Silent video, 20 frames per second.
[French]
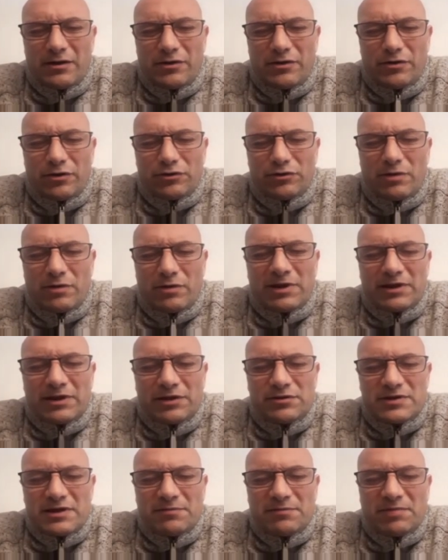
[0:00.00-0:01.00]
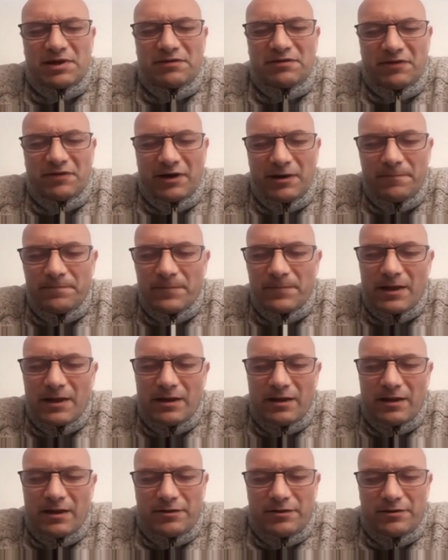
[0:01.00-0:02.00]
lors de la bataille de Saint-Privat,
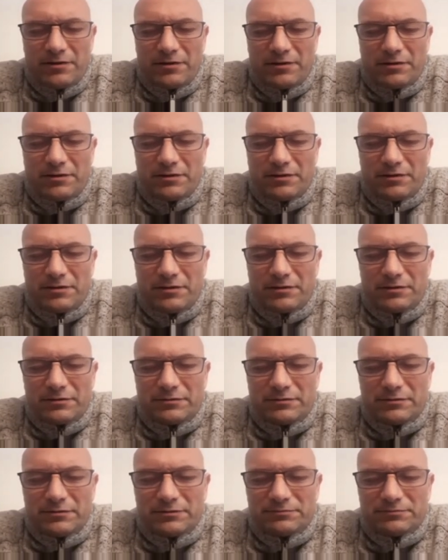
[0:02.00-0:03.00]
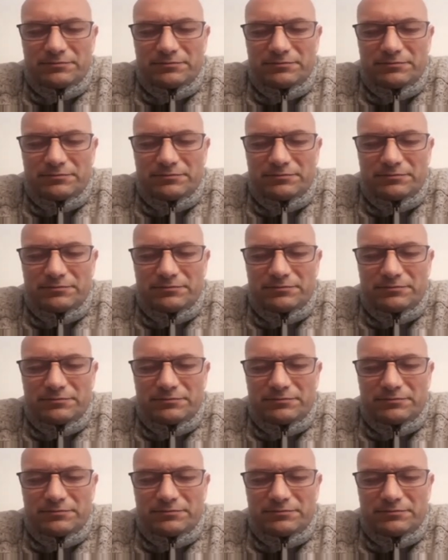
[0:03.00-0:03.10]
euh,